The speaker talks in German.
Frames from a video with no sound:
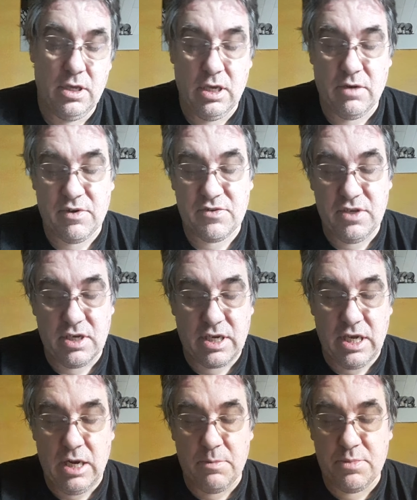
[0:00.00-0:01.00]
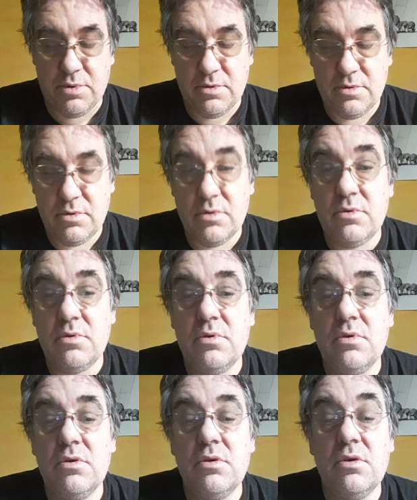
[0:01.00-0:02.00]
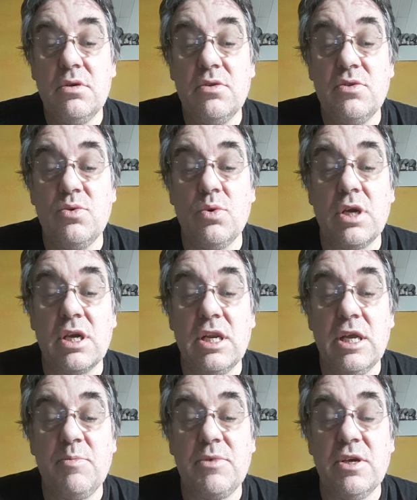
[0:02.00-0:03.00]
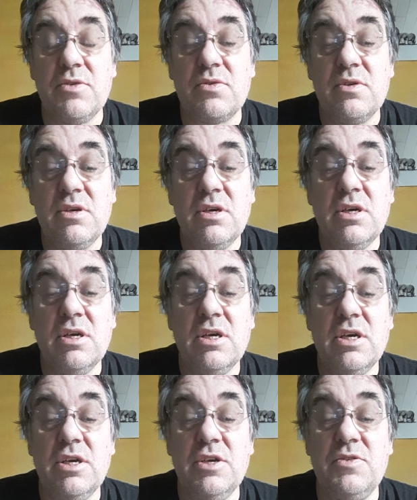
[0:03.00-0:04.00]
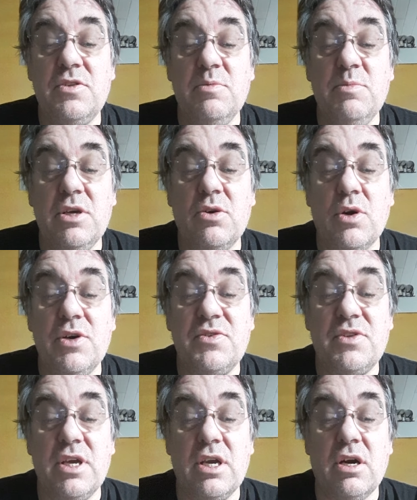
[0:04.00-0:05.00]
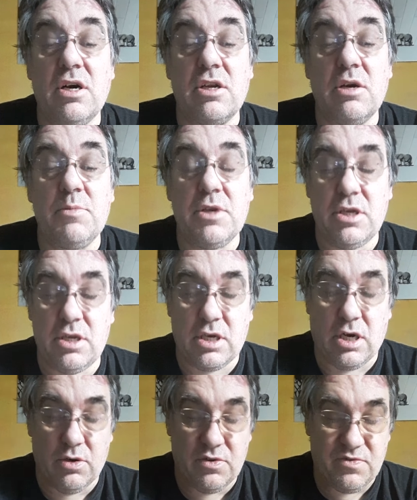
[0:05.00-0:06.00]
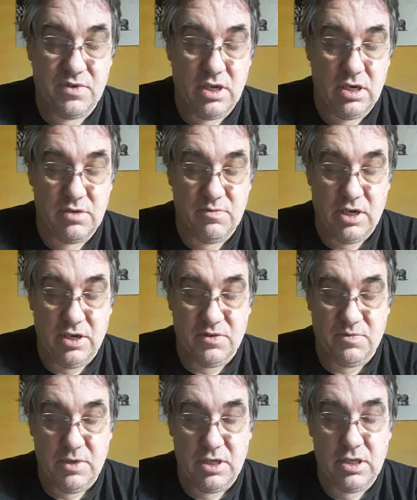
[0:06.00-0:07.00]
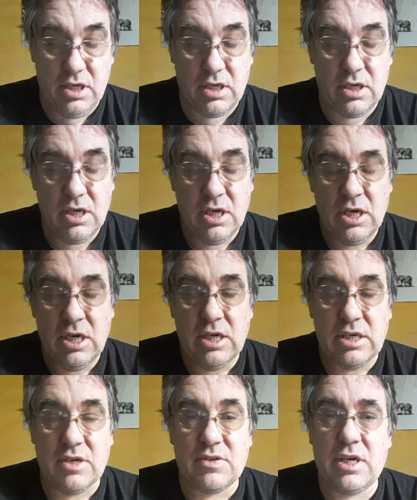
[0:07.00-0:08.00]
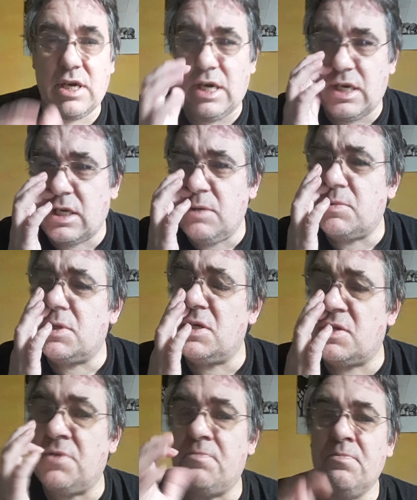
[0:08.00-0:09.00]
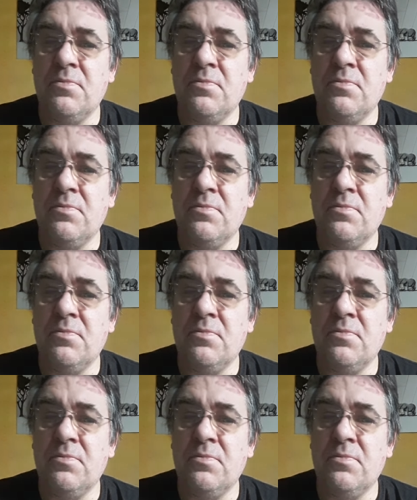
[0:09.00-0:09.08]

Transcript: Hier, was hier gelb zugeklebt ist, ist die MicroSD-Karte, damit die nicht rausfällt, weil die ist wichtig. Das Gerät gibt es